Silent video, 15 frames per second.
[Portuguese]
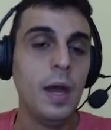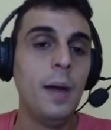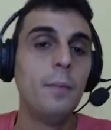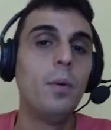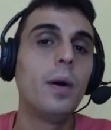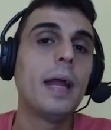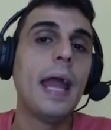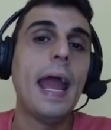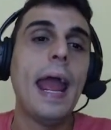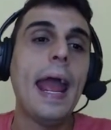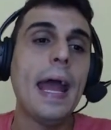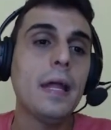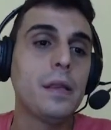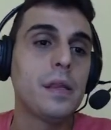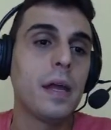porque
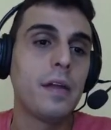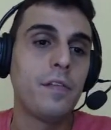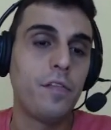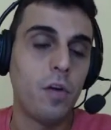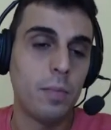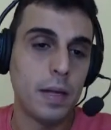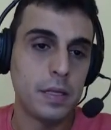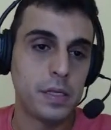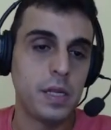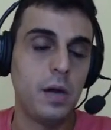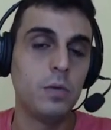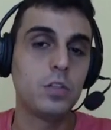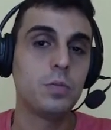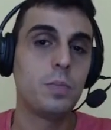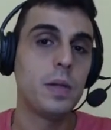essa
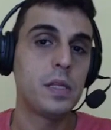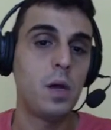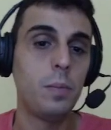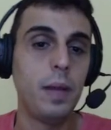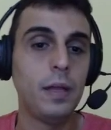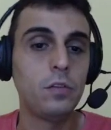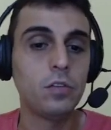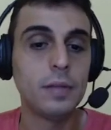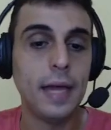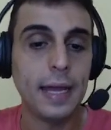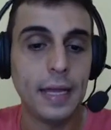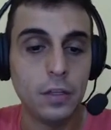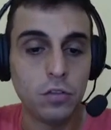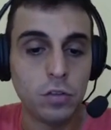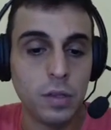informação, especialmente da
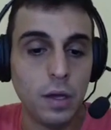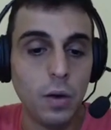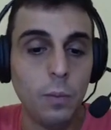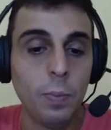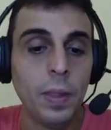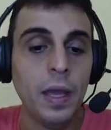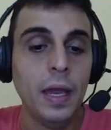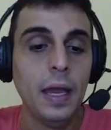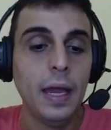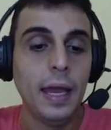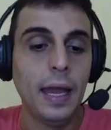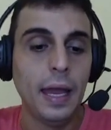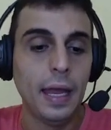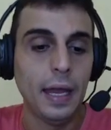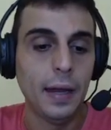questão
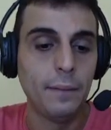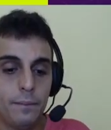é,